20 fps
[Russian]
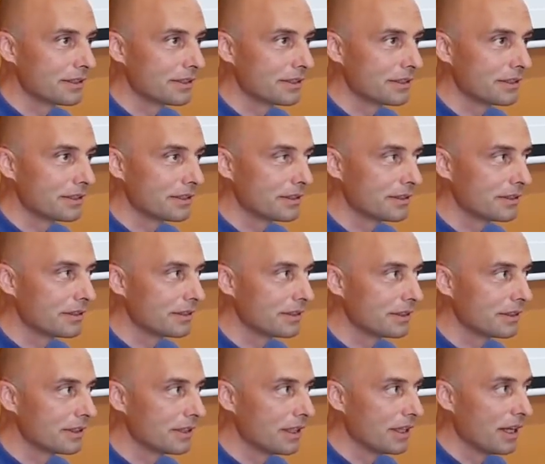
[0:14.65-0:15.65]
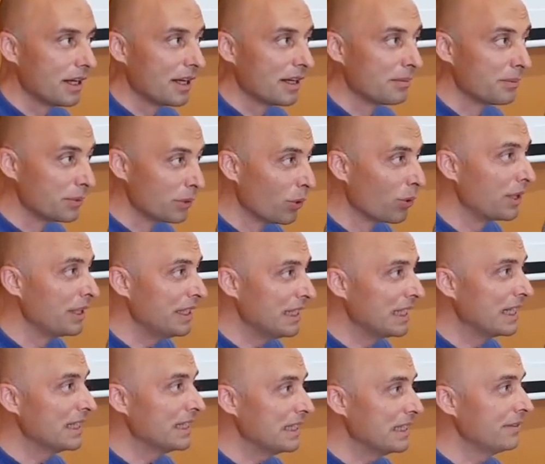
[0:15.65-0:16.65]
Много негатива. много
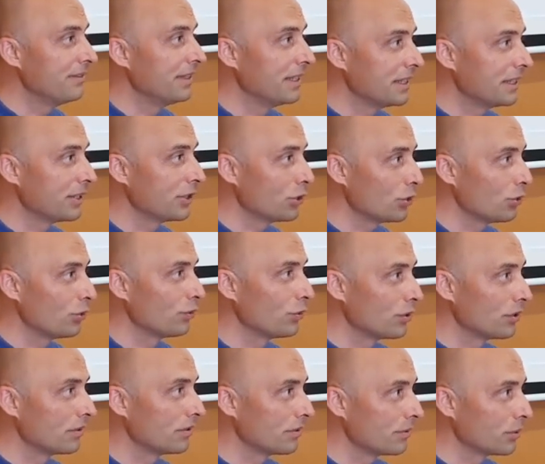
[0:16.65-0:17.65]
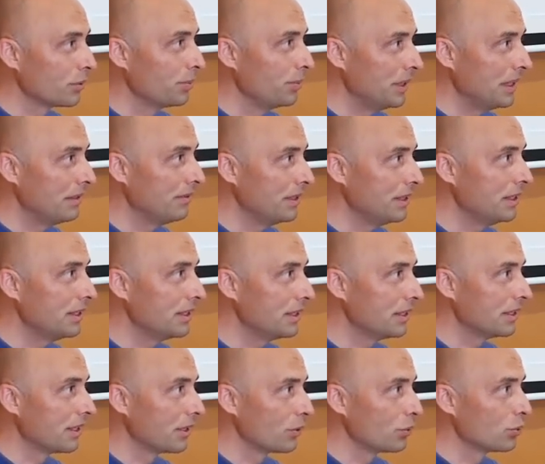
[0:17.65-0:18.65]
негатива это что? Вот, вот
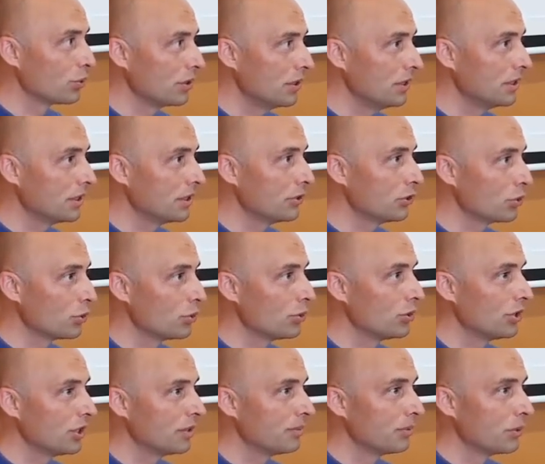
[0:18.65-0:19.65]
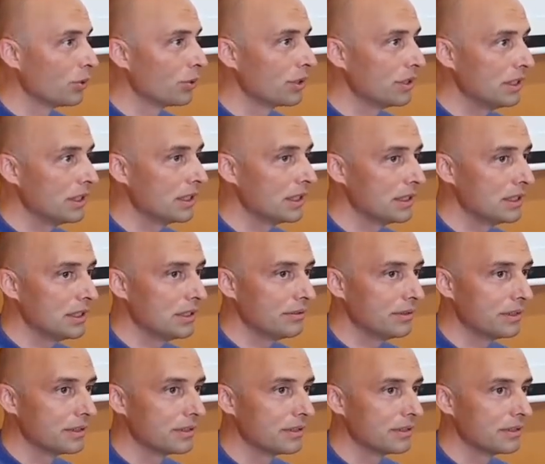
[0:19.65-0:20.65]
переведите на русский язык, что значит много
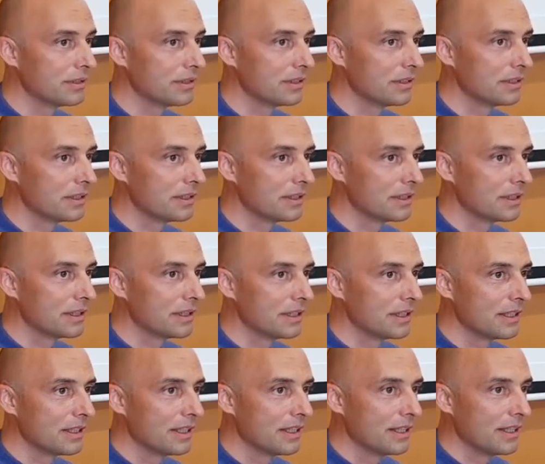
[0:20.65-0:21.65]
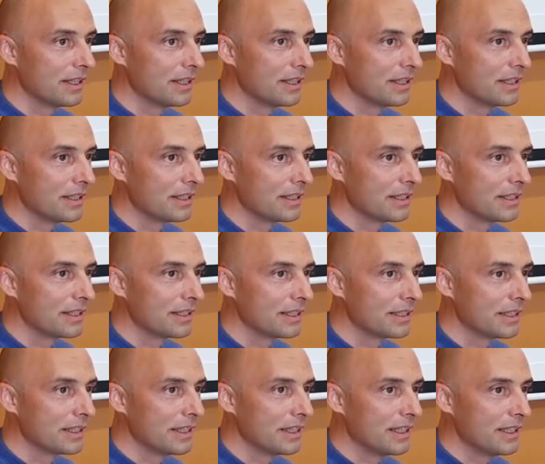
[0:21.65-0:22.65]
негатива. Ничего хорошего он не видит.
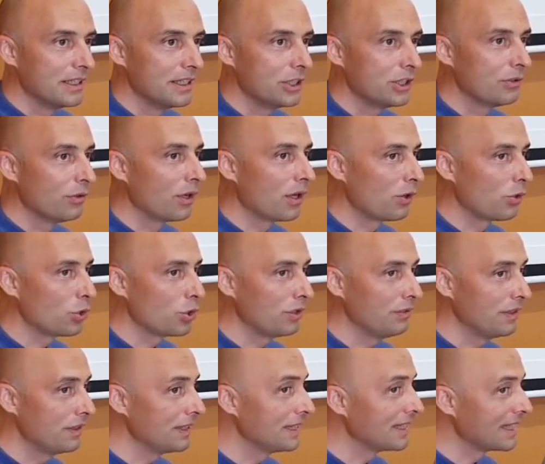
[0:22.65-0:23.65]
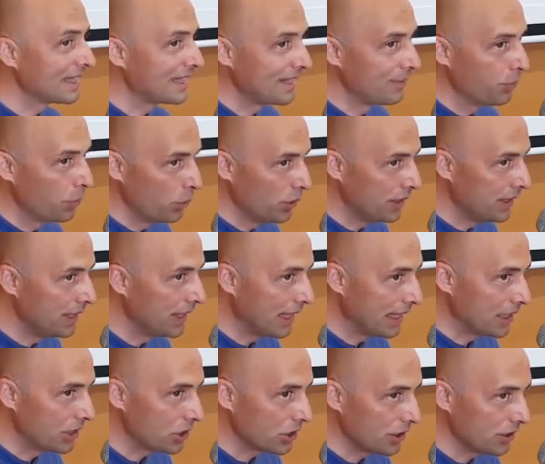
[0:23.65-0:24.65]
Ничего хорошего не видит, это будет
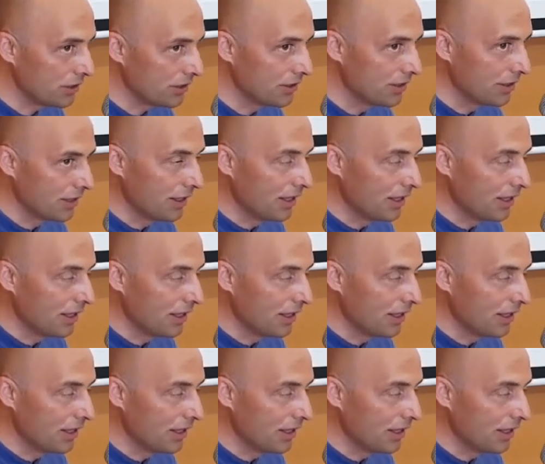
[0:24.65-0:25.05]
дальше.